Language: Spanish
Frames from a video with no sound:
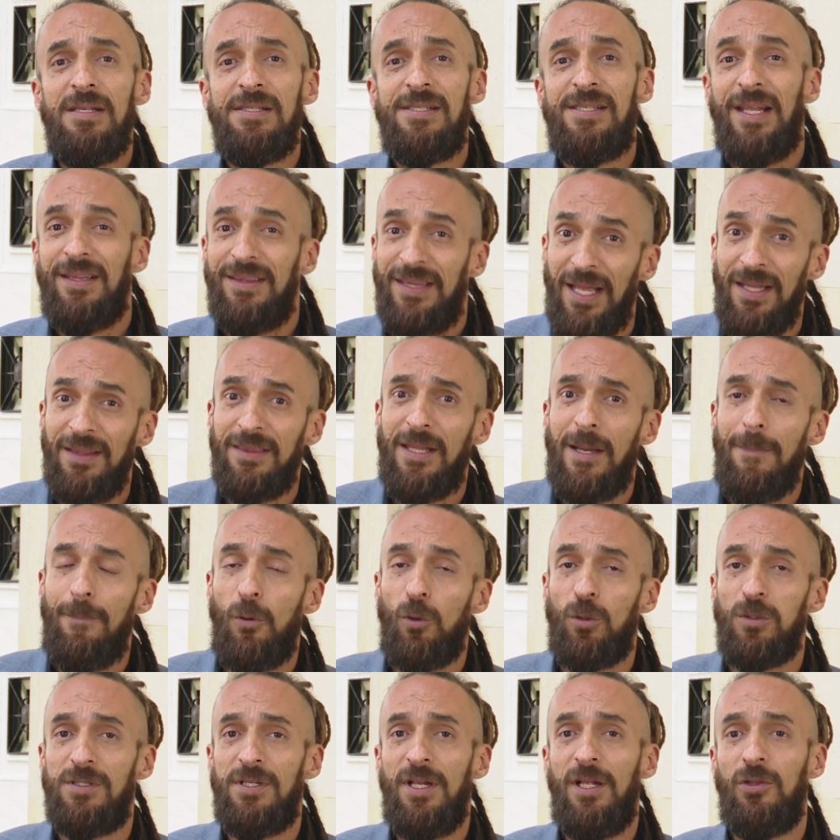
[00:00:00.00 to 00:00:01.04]

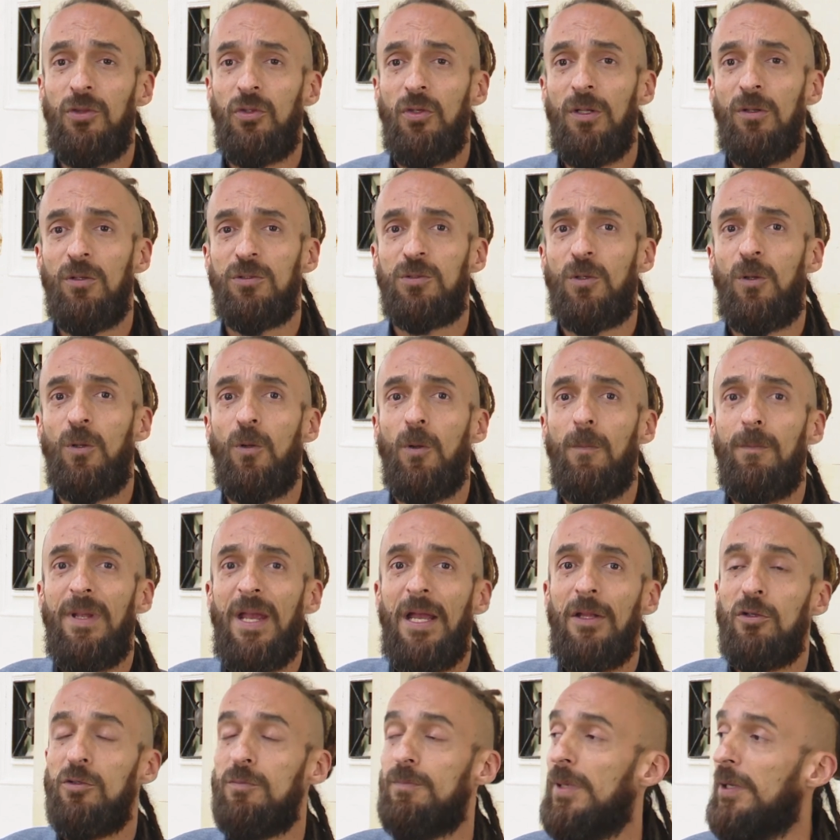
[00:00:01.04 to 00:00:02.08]
70% de los
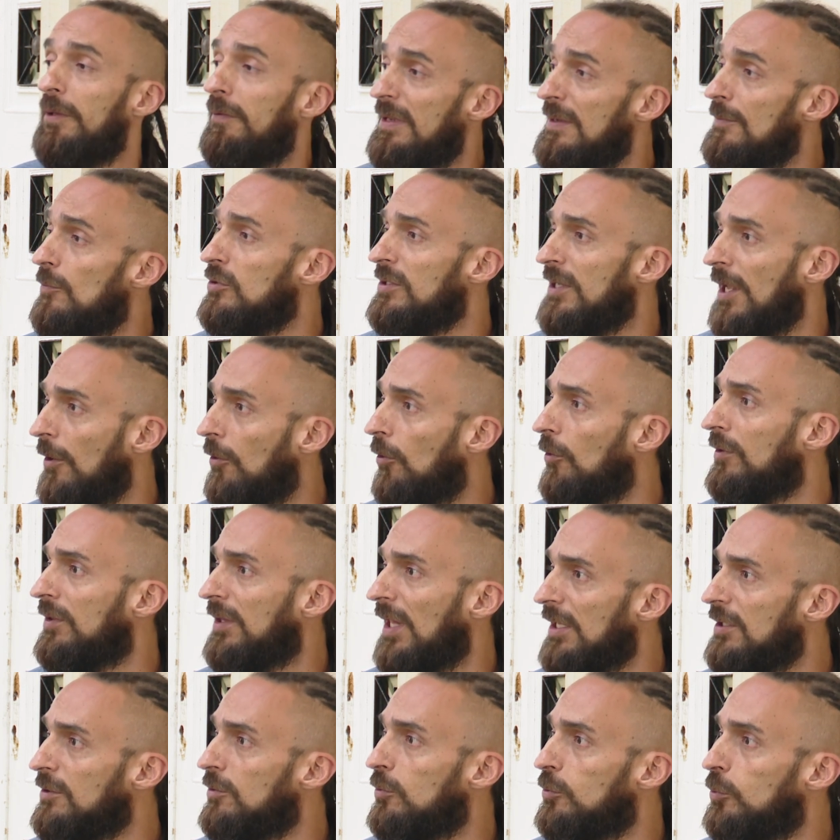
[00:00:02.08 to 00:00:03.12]
colombianos vivimos en
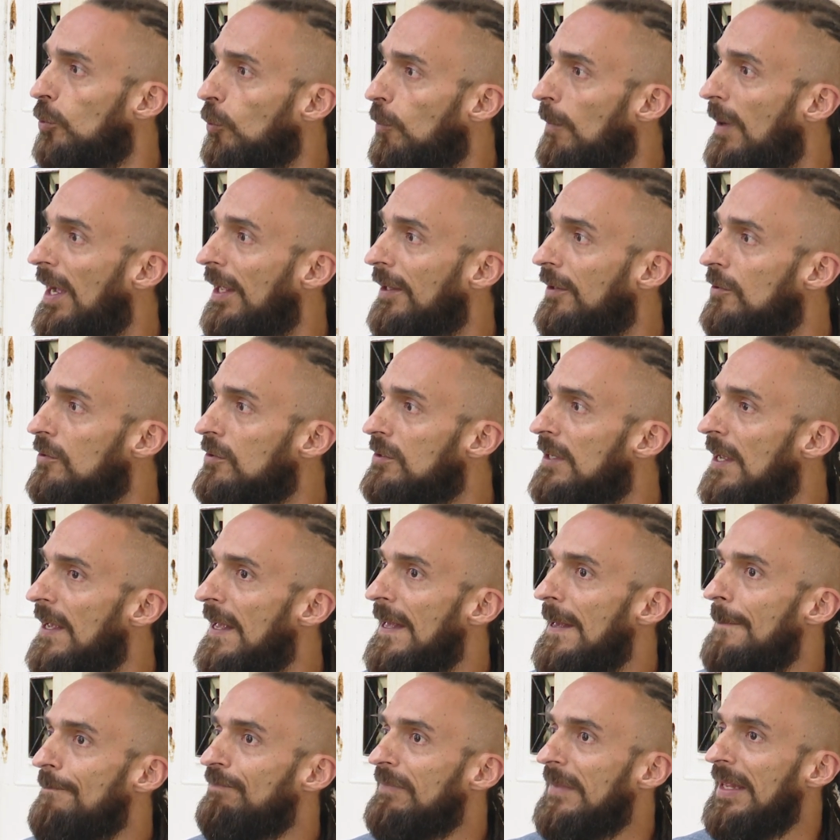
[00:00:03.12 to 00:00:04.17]
contextos urbanos
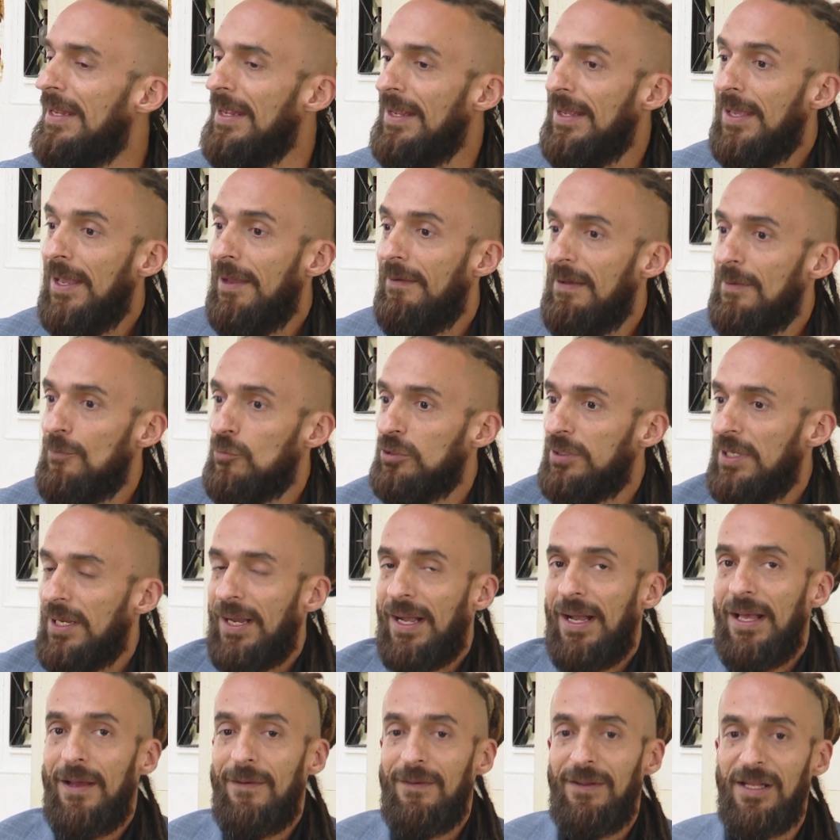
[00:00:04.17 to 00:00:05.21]
y que vemos que
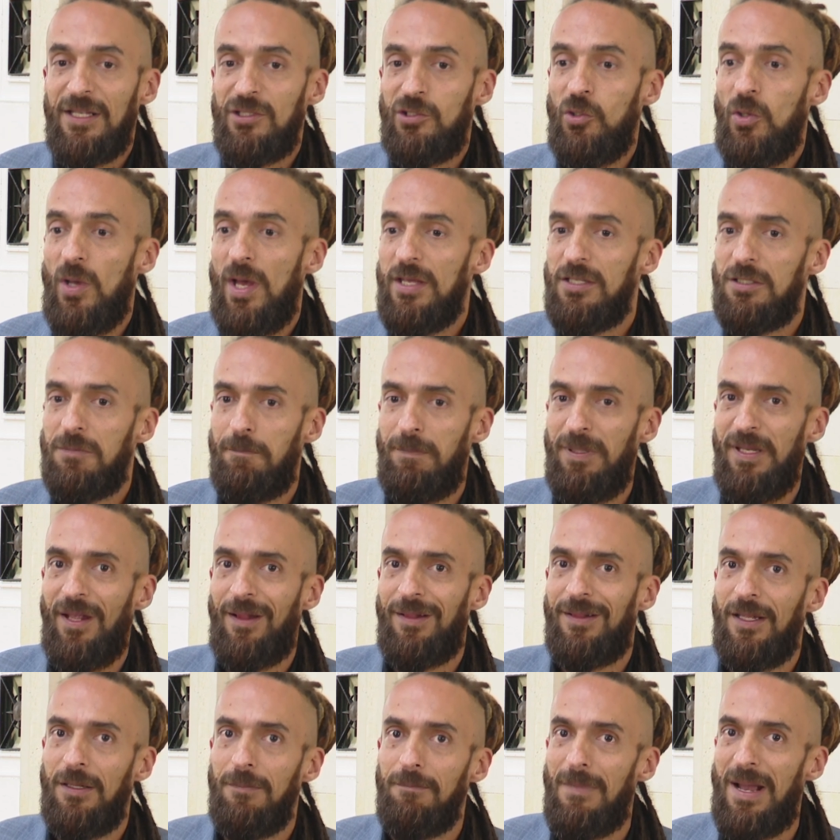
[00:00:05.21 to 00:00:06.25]
cada vez las ciudades
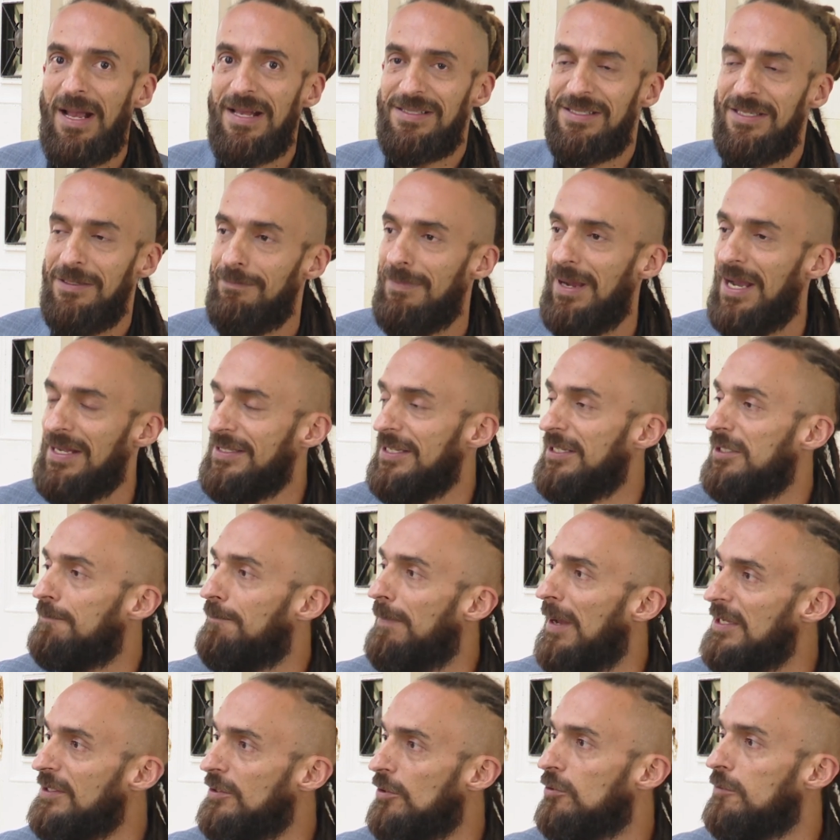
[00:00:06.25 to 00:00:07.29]
pierden más y más
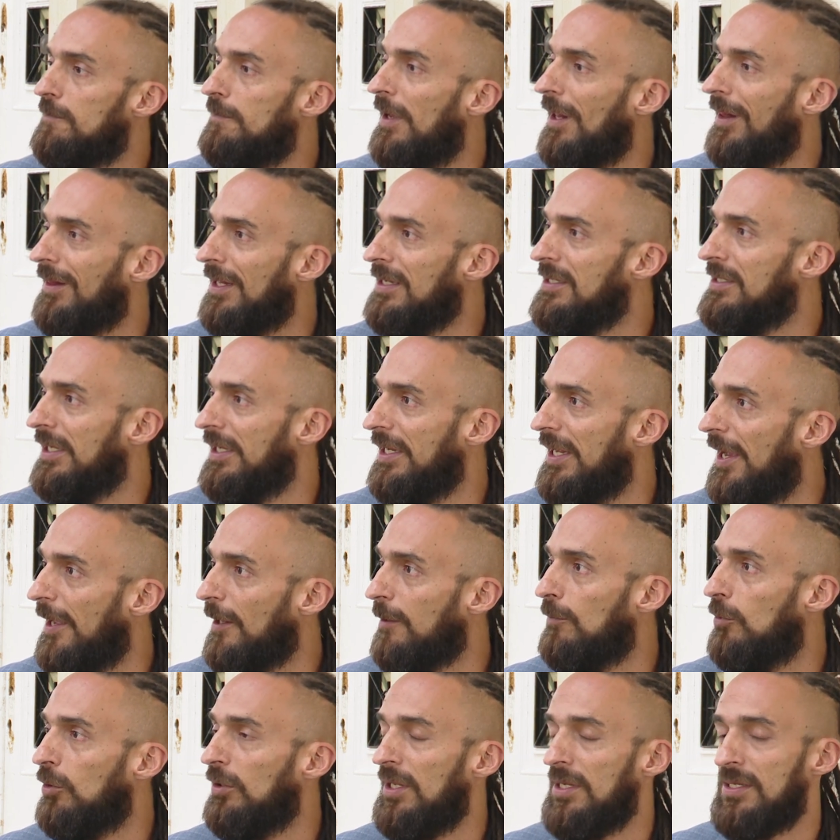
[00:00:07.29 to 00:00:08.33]
espacios verdes y
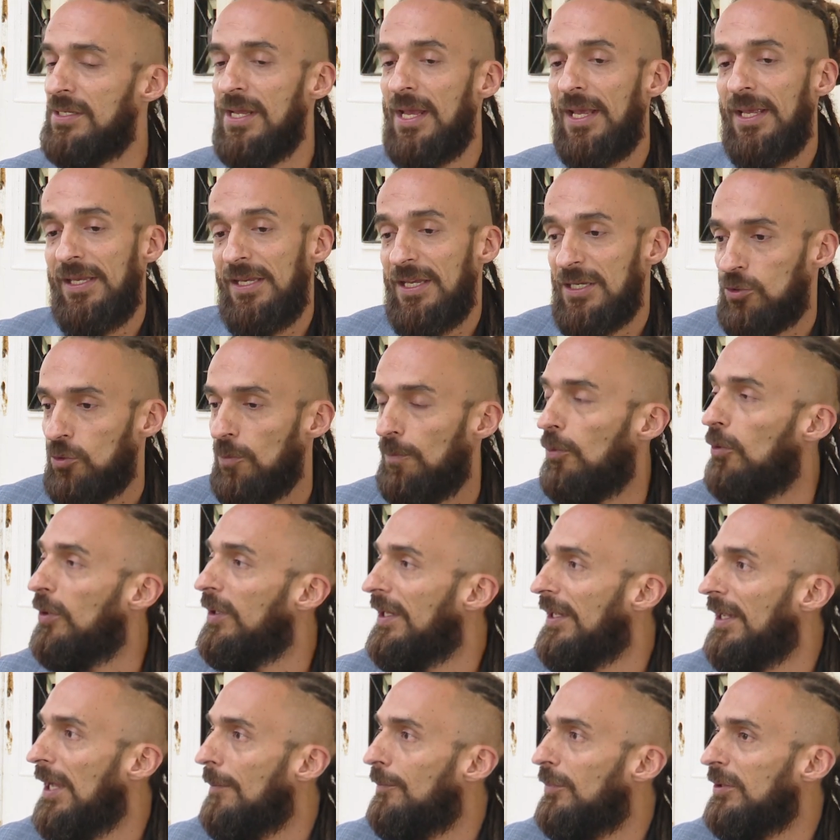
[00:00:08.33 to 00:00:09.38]
árboles y esto
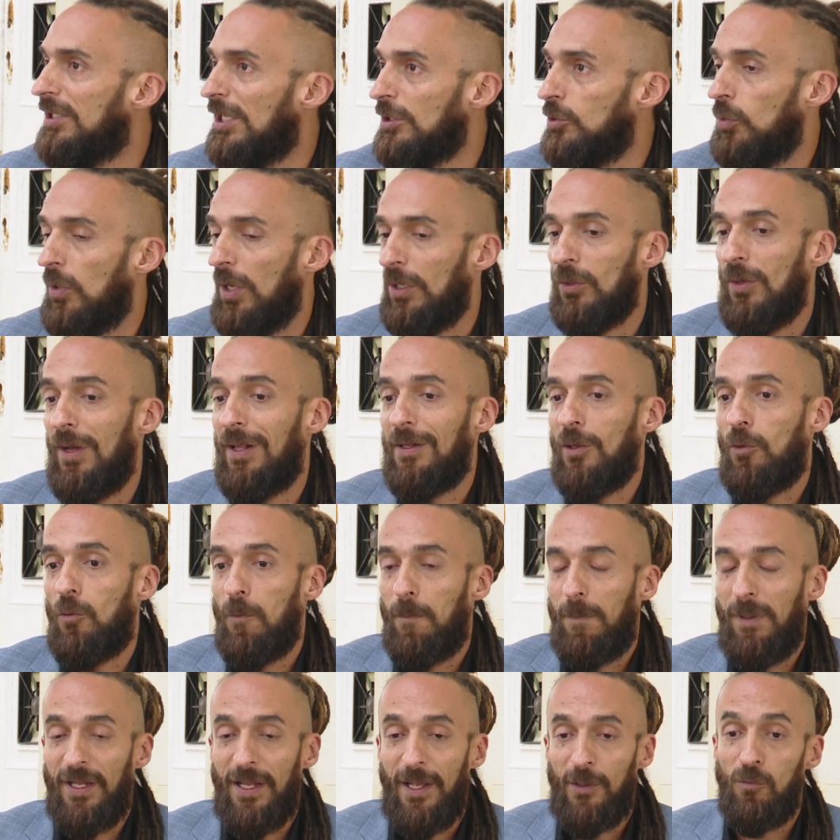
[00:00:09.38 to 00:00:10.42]
podría pues ayudarnos a
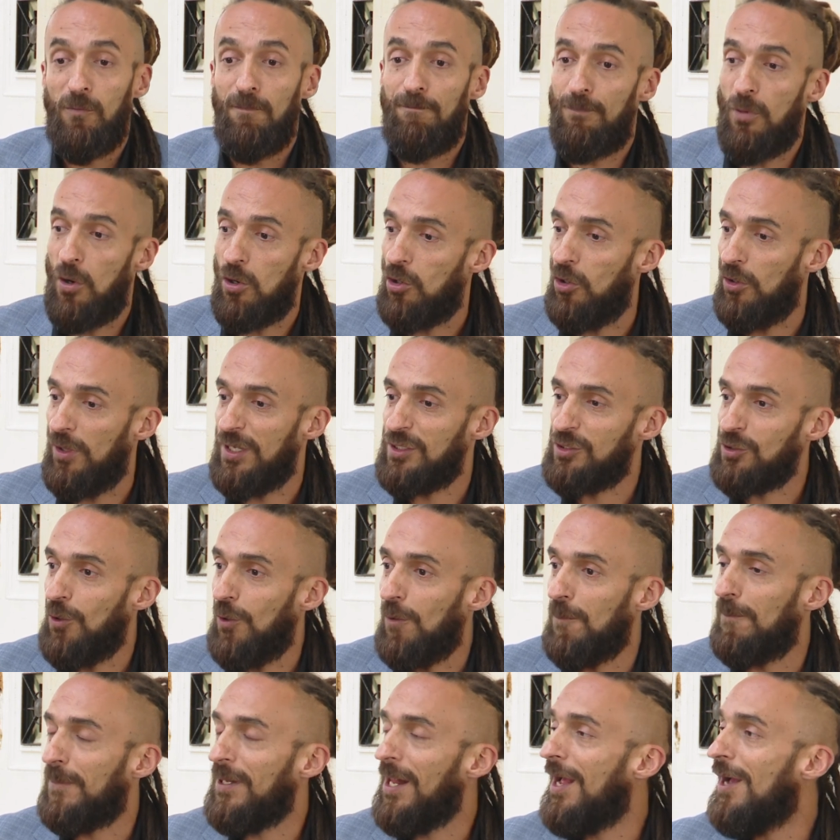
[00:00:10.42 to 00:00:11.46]
recuperar un poco de
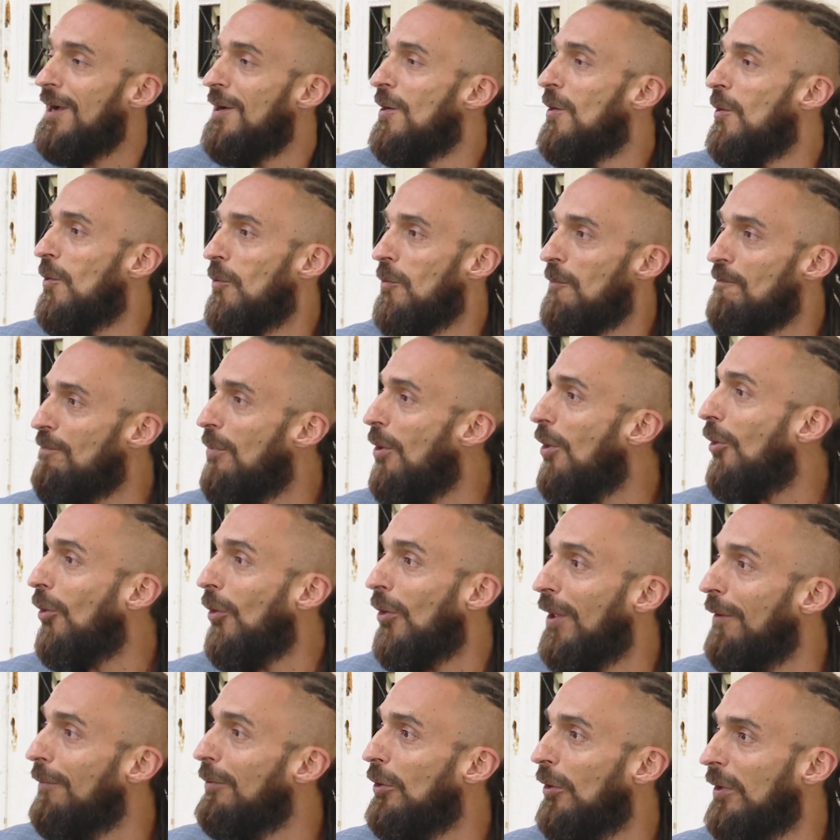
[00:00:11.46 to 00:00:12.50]
sombra, un
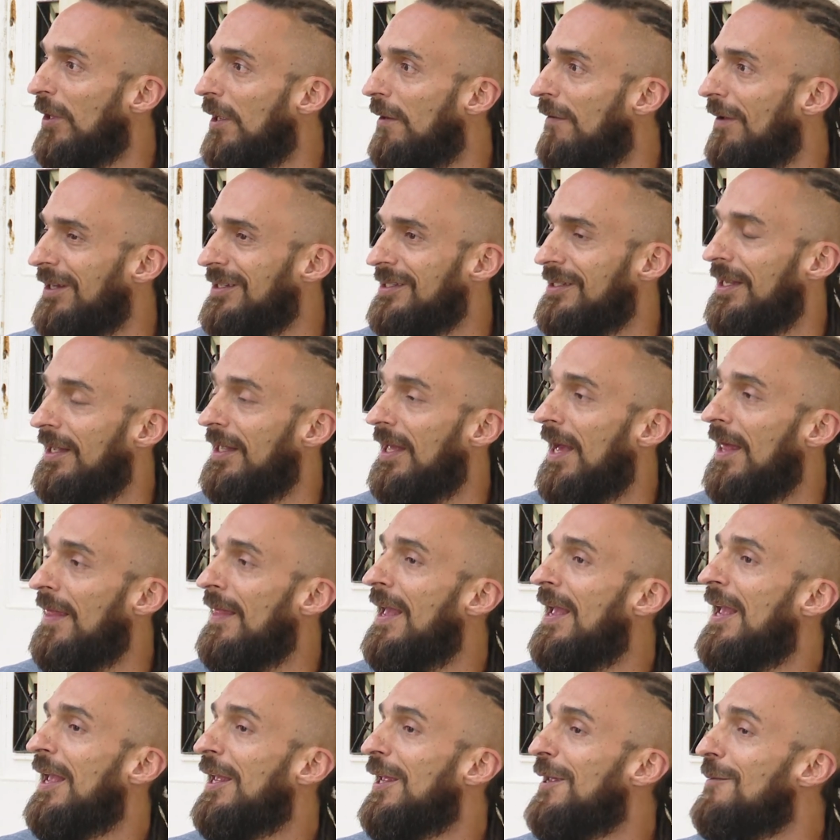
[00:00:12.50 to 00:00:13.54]
poco de biodiversidad
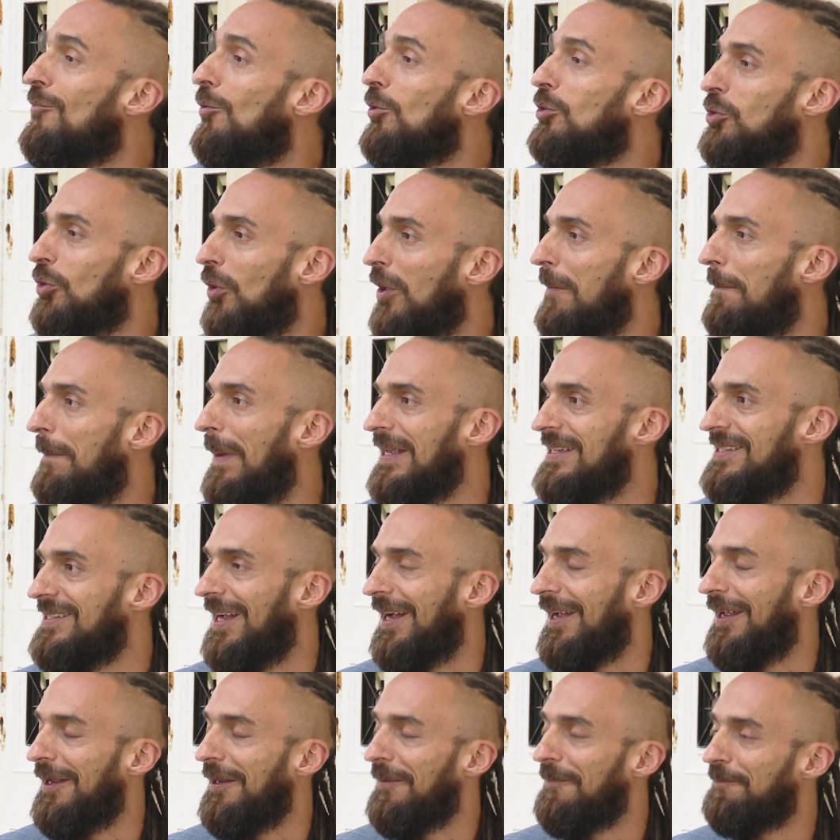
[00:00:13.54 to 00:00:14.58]
y mucho de
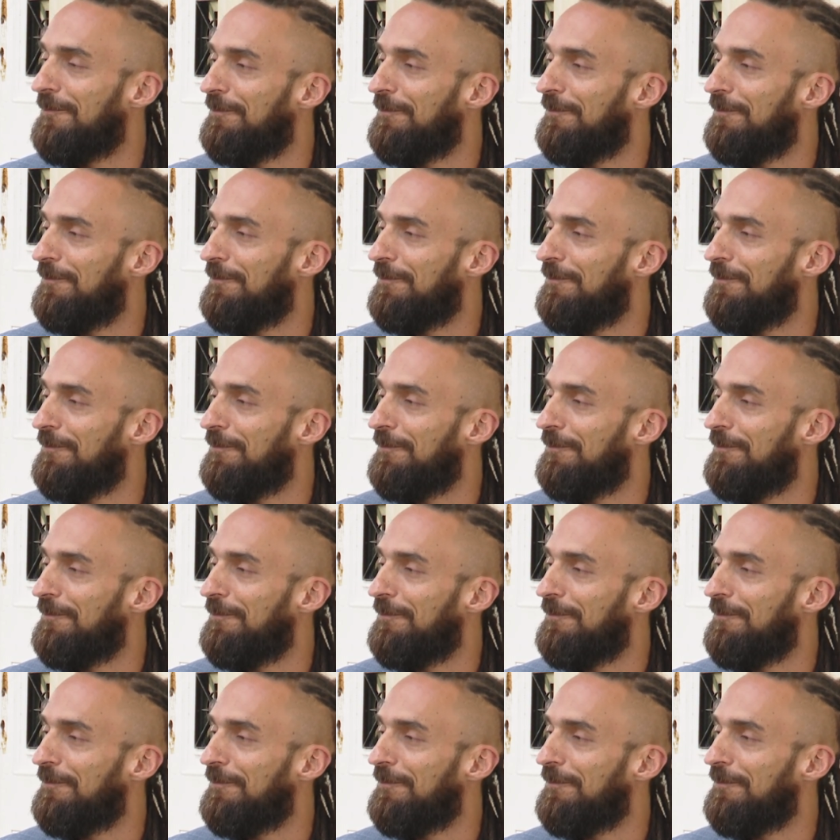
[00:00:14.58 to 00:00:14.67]
paisaje.